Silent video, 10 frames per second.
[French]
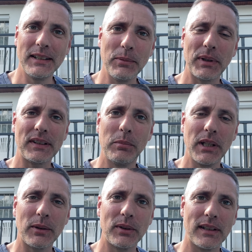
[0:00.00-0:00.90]
été presque à me
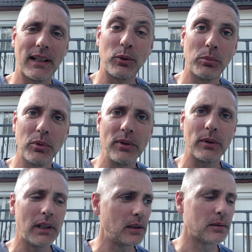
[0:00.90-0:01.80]
dire que c'était un complot le
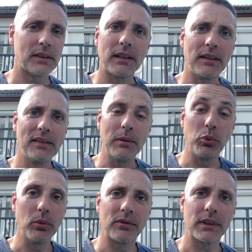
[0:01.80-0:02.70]
soleil, que ça n'existait
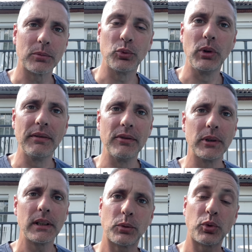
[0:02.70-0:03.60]
plus. En fait, on nous l'avait
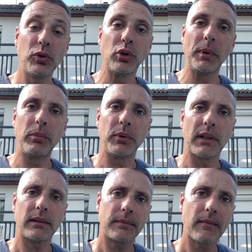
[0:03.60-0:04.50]
volé. Donc une semaine plus
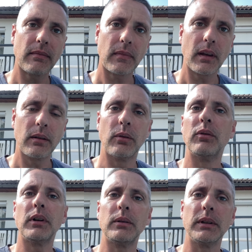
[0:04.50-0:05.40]
tard, on va
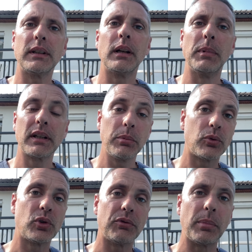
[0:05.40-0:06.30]
voir l'état de la batterie parce
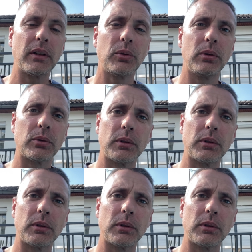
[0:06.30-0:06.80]
que j'ai fait plein de trucs entre